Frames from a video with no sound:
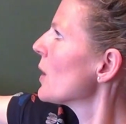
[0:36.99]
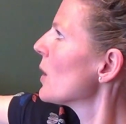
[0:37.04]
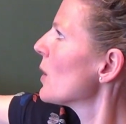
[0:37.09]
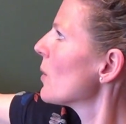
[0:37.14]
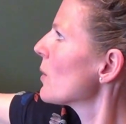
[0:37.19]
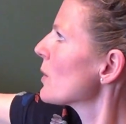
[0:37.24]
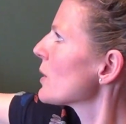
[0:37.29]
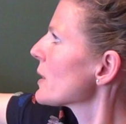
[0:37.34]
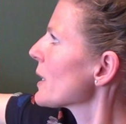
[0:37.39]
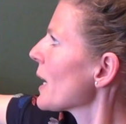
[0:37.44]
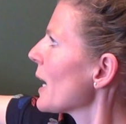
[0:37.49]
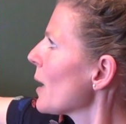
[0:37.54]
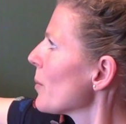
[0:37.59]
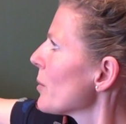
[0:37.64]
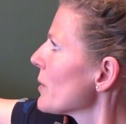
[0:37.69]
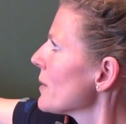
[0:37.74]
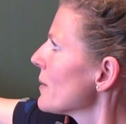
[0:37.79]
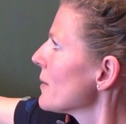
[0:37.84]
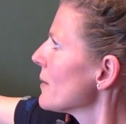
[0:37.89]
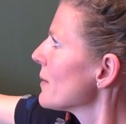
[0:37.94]
Und ich
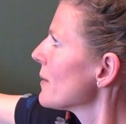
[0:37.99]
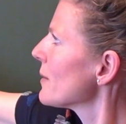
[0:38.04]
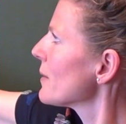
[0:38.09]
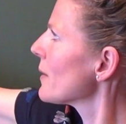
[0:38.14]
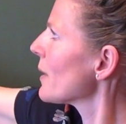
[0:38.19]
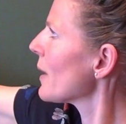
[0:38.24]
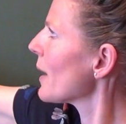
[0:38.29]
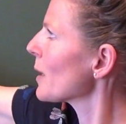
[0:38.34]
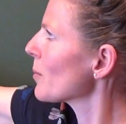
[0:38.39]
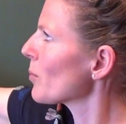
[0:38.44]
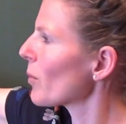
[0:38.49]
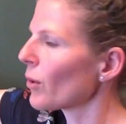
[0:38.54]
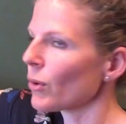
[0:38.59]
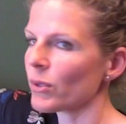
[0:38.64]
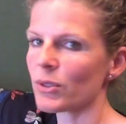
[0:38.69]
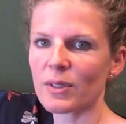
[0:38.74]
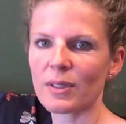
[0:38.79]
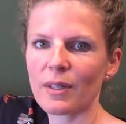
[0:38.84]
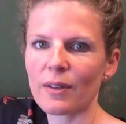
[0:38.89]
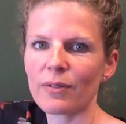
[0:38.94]
habe ein
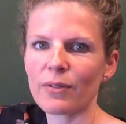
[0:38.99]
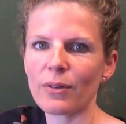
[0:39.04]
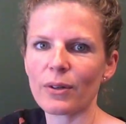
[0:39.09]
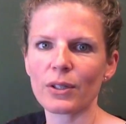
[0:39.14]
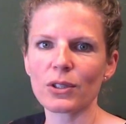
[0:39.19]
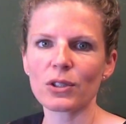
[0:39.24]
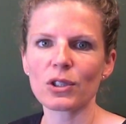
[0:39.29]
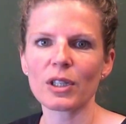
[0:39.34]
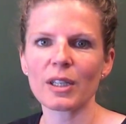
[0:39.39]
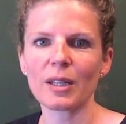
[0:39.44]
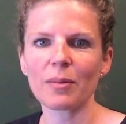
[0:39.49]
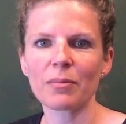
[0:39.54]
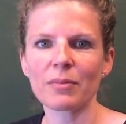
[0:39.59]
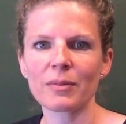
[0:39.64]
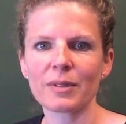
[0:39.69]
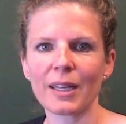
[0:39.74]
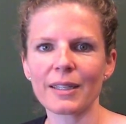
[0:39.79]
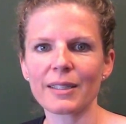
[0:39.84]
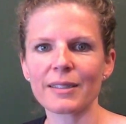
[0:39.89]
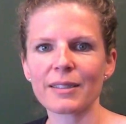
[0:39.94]
Plus davor geschrieben,
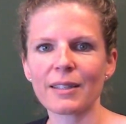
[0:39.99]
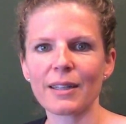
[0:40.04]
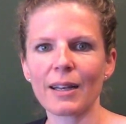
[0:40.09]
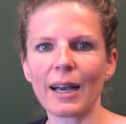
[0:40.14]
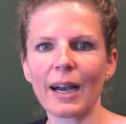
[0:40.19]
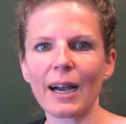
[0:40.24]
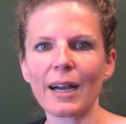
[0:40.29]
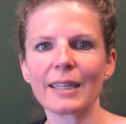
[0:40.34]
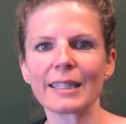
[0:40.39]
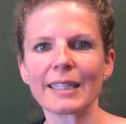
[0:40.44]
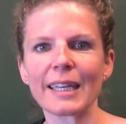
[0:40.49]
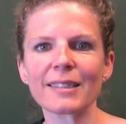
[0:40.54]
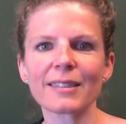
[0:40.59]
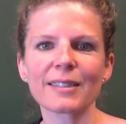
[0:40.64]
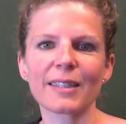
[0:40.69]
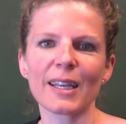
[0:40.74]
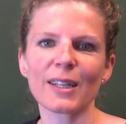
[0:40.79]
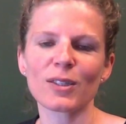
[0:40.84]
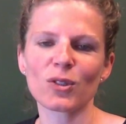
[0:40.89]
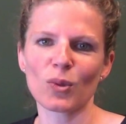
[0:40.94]
dann ist klar, jetzt
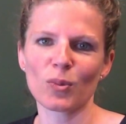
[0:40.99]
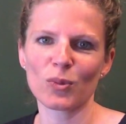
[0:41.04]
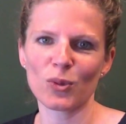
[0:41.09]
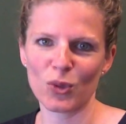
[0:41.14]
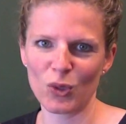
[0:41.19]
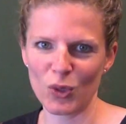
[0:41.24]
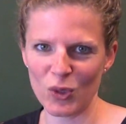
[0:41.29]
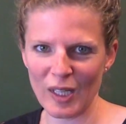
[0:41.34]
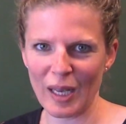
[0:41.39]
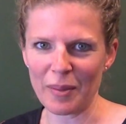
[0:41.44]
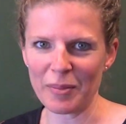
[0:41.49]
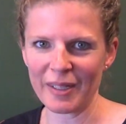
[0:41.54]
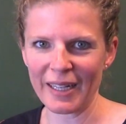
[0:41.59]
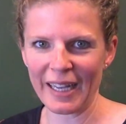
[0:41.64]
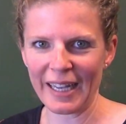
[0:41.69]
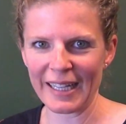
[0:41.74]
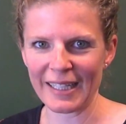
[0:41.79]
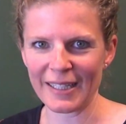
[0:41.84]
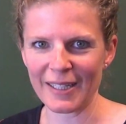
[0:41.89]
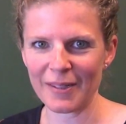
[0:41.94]
geht es ums
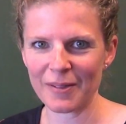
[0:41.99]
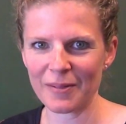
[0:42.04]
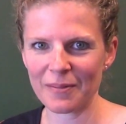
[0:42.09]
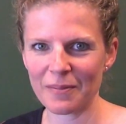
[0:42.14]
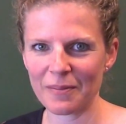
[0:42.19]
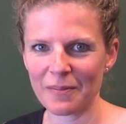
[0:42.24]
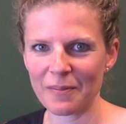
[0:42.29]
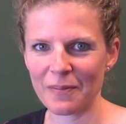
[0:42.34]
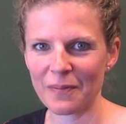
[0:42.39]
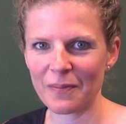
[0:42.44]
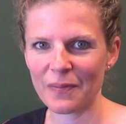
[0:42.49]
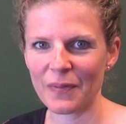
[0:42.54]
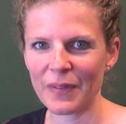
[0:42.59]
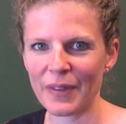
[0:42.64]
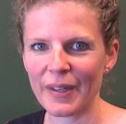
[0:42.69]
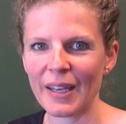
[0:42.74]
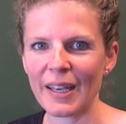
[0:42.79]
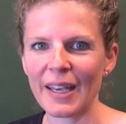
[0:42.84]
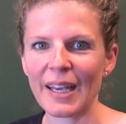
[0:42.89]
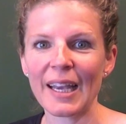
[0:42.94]
Zusammenrechnen.
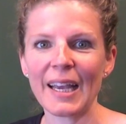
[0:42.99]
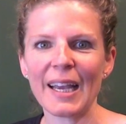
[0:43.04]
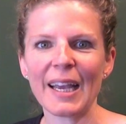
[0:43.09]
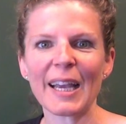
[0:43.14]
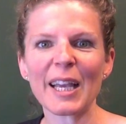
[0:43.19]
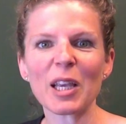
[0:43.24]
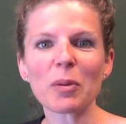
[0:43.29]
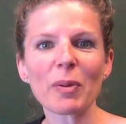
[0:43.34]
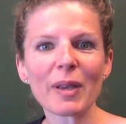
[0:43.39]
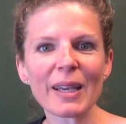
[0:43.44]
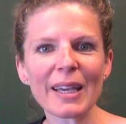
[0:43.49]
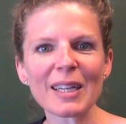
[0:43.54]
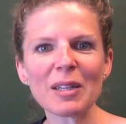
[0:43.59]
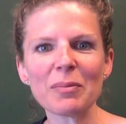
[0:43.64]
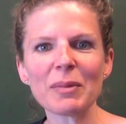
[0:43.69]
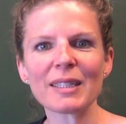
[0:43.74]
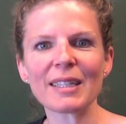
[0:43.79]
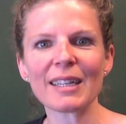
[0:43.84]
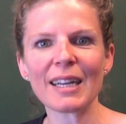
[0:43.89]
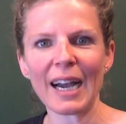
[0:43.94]
Ich beginne
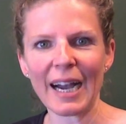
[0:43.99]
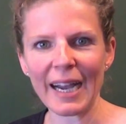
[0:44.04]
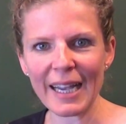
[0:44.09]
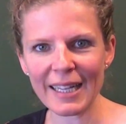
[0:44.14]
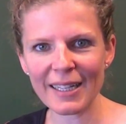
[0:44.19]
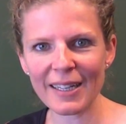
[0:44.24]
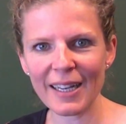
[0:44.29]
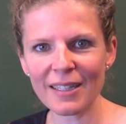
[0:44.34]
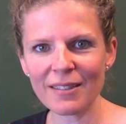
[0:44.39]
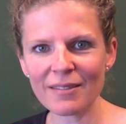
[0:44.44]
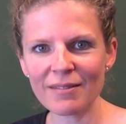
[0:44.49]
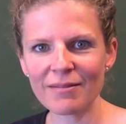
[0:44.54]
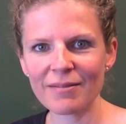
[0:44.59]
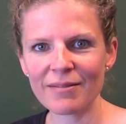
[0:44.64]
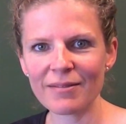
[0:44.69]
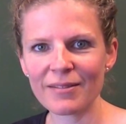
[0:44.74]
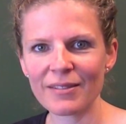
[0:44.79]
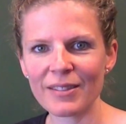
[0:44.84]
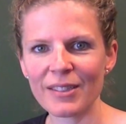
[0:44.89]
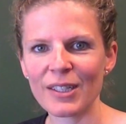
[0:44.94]
mit den Einern
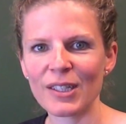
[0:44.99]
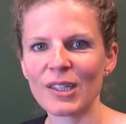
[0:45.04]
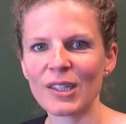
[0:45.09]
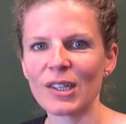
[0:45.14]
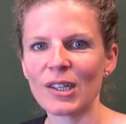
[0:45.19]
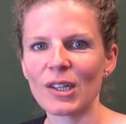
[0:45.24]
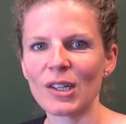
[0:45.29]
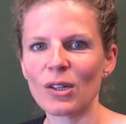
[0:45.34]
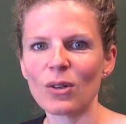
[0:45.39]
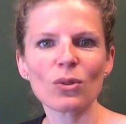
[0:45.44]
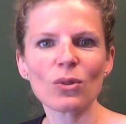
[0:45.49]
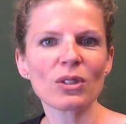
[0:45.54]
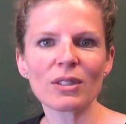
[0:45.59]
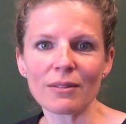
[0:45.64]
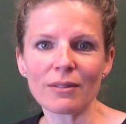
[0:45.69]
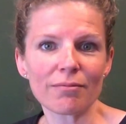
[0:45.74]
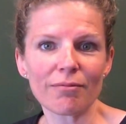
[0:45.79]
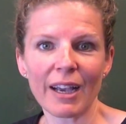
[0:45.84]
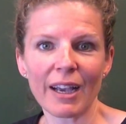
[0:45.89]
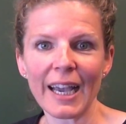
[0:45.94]
und
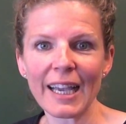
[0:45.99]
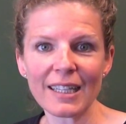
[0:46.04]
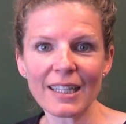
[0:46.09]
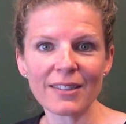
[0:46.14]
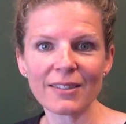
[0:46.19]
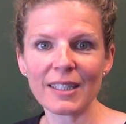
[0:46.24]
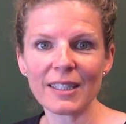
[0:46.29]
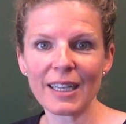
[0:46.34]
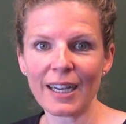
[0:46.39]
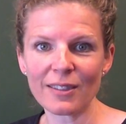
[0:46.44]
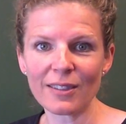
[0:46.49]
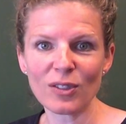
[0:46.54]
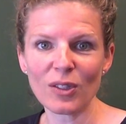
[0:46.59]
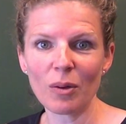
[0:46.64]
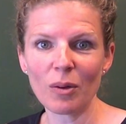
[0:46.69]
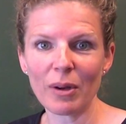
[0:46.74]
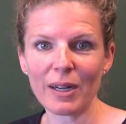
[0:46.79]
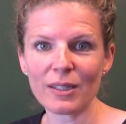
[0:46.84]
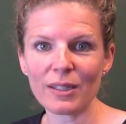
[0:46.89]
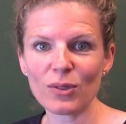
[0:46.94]
rechne sie ganz
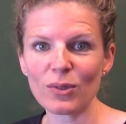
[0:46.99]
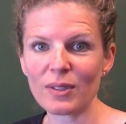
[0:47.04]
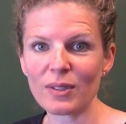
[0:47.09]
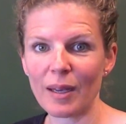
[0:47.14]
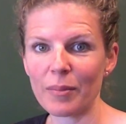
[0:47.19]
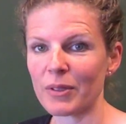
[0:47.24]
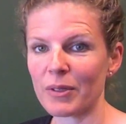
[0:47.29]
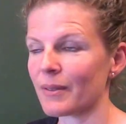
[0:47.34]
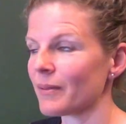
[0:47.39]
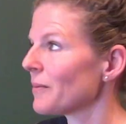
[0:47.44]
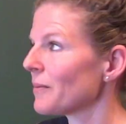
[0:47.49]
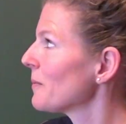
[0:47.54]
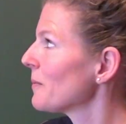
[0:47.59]
normal zusammen.